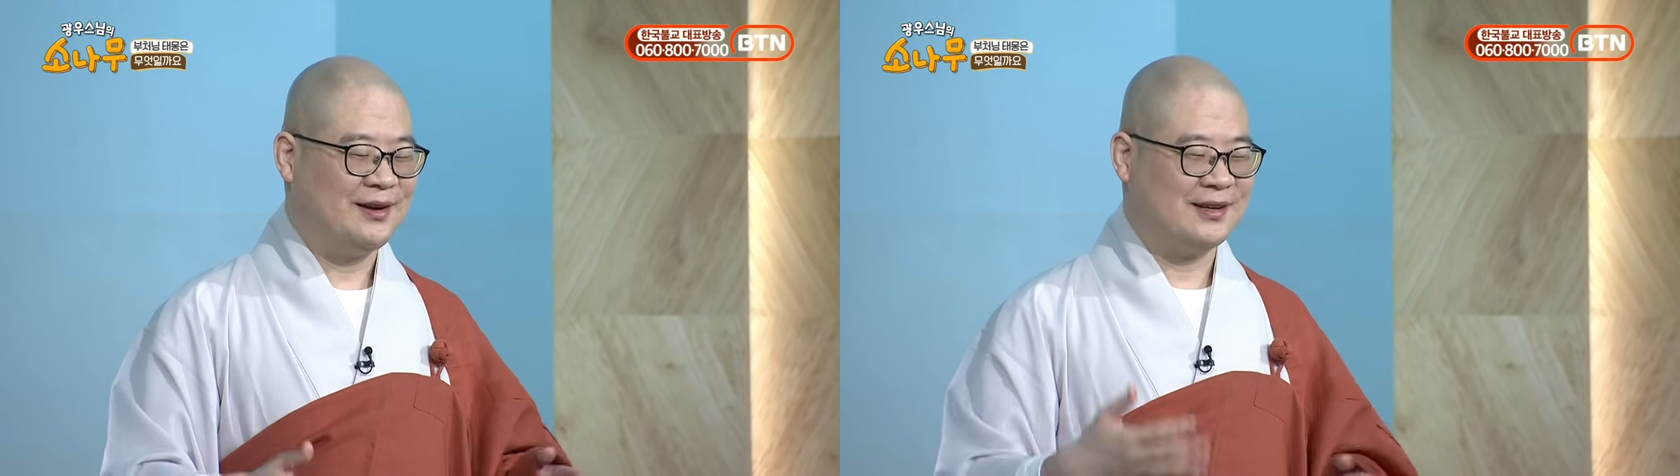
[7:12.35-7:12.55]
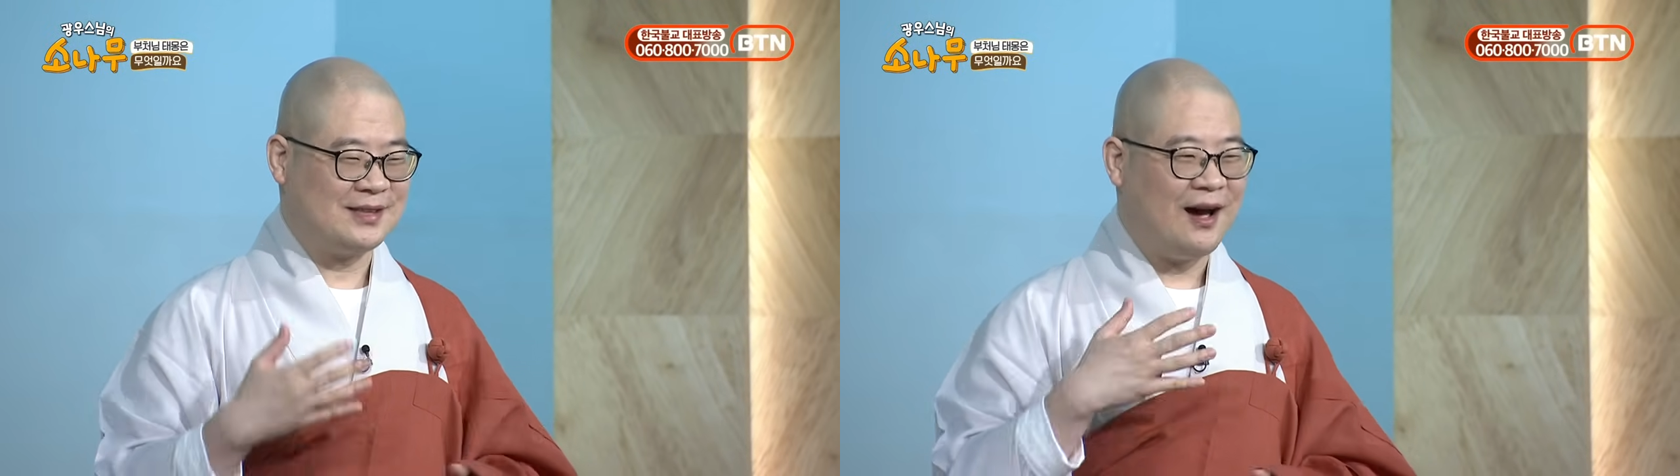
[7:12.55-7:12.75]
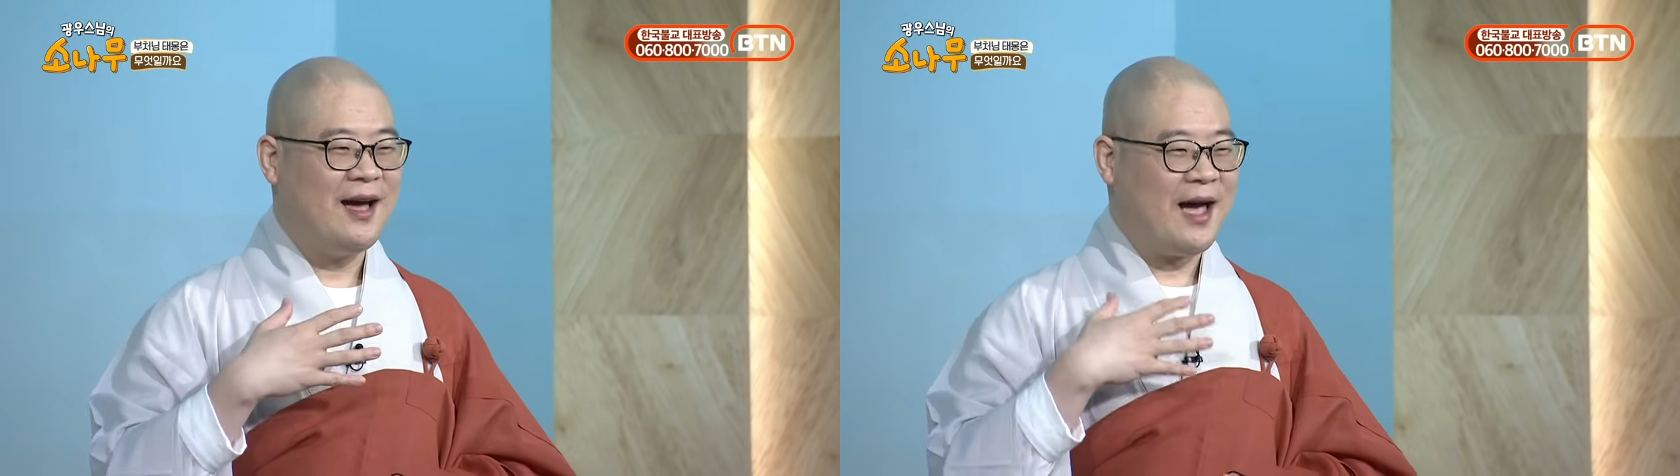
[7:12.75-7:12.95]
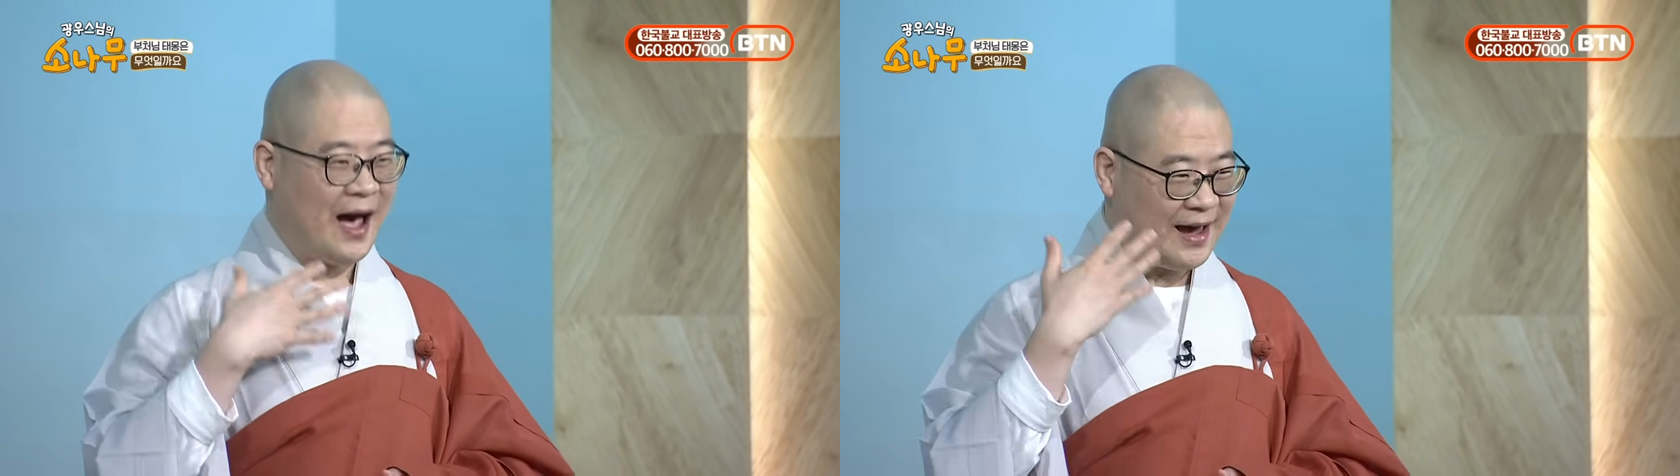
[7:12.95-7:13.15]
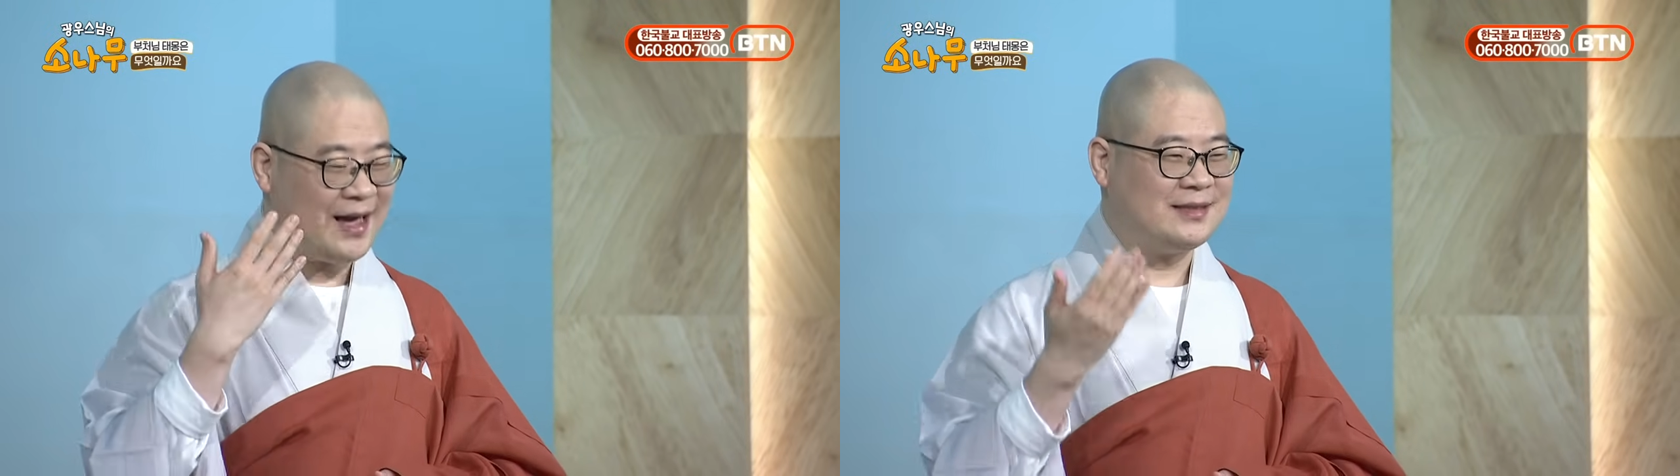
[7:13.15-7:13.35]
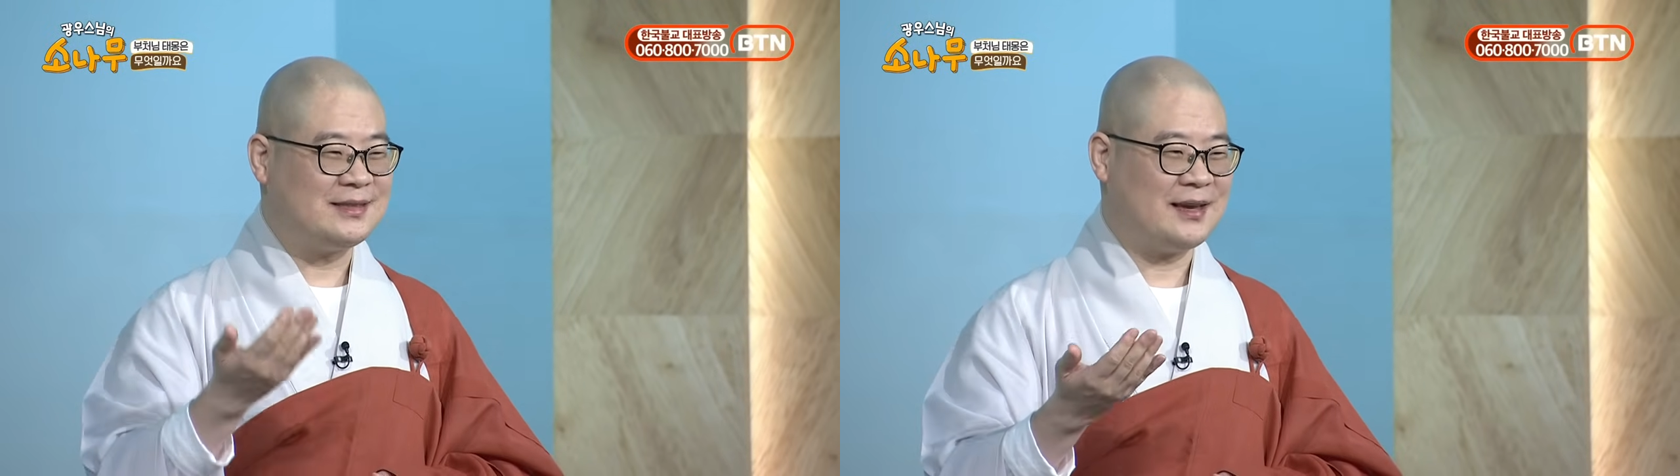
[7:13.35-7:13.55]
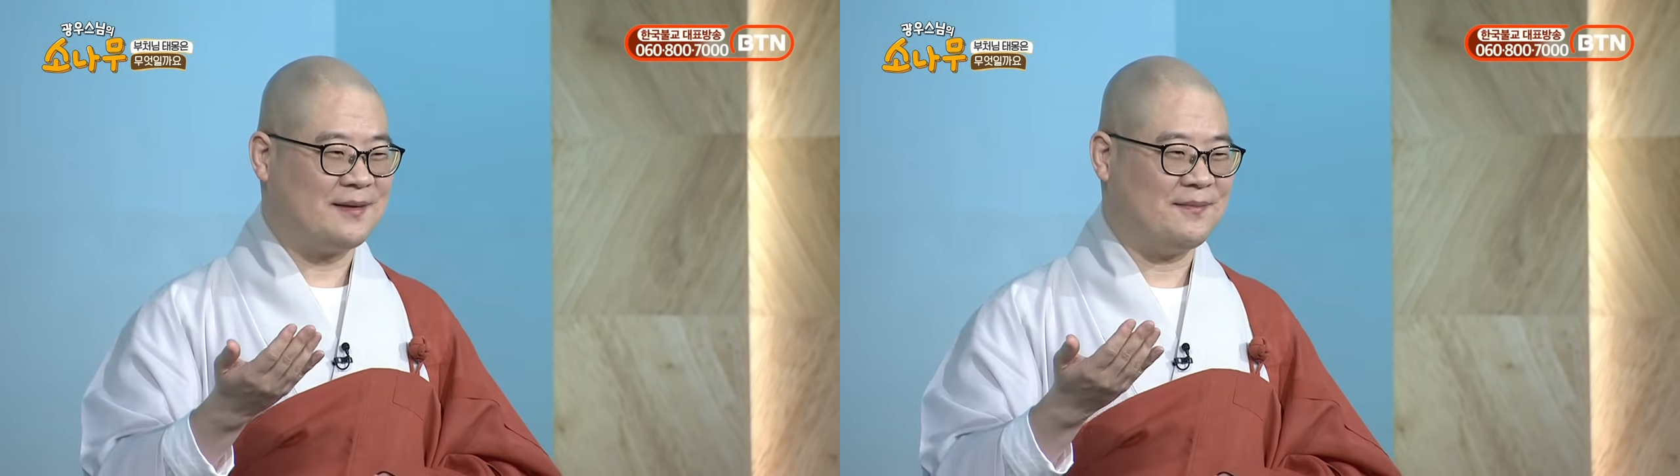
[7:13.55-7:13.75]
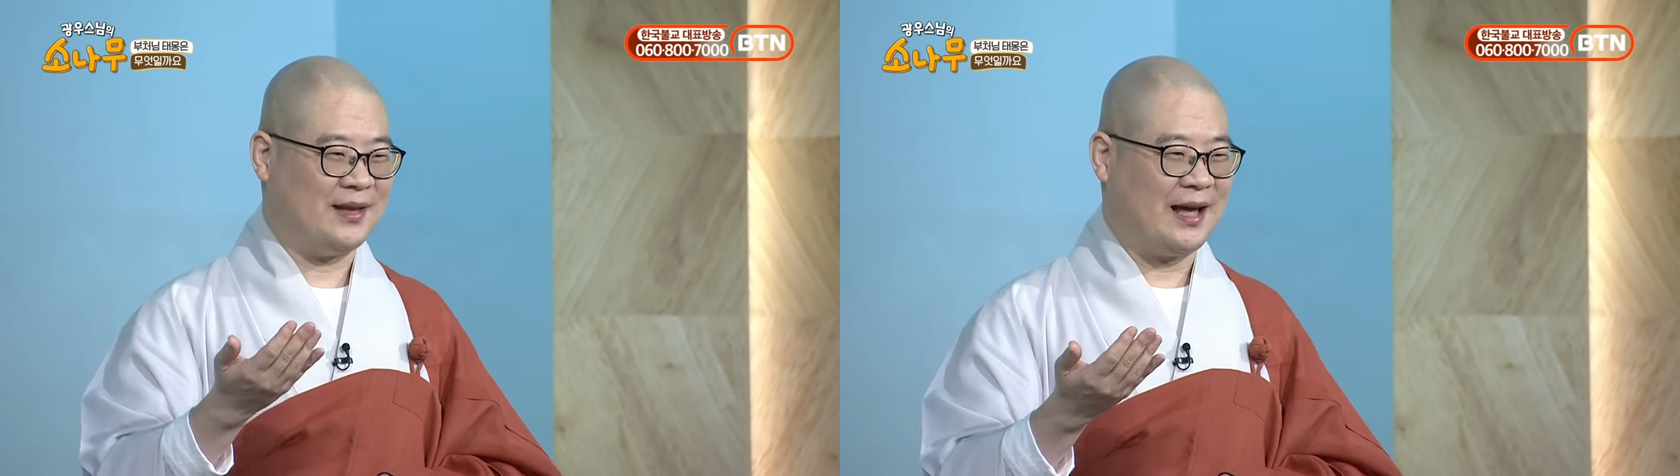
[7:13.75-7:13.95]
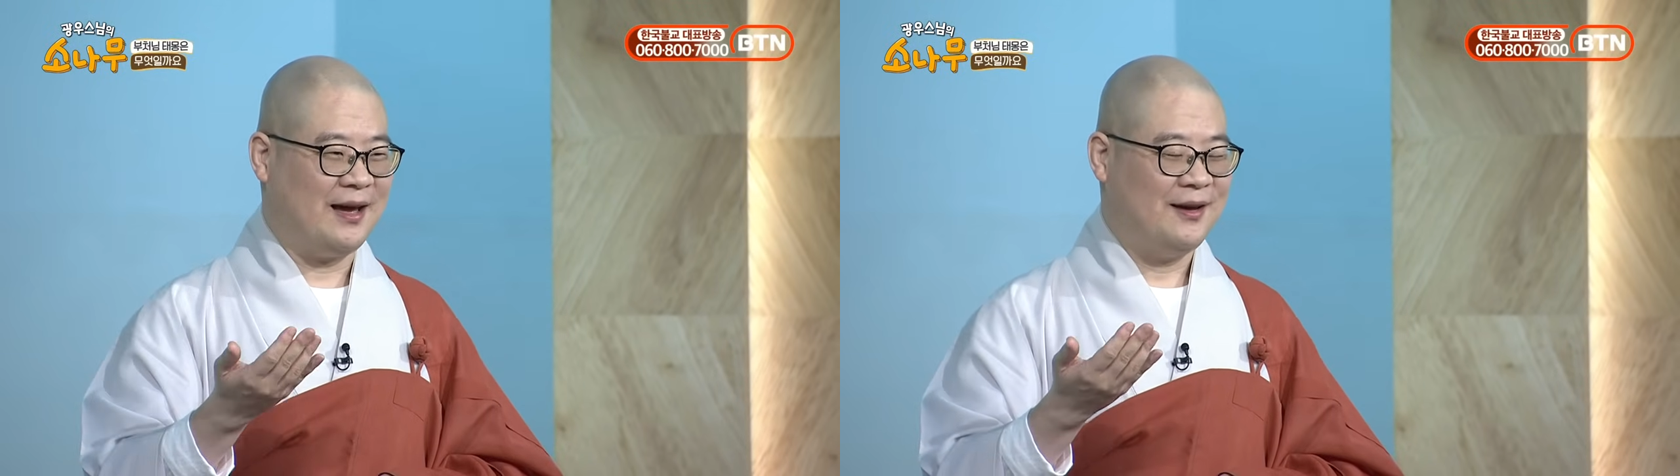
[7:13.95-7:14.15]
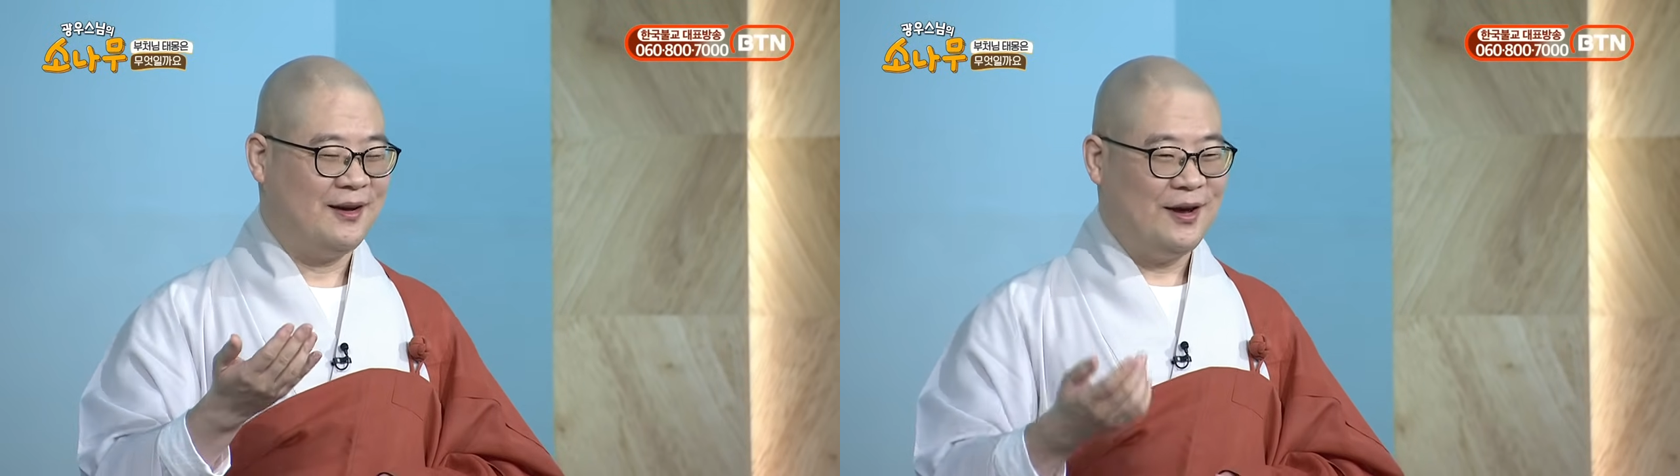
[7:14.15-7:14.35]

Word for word: 그래서 하얀색입니다.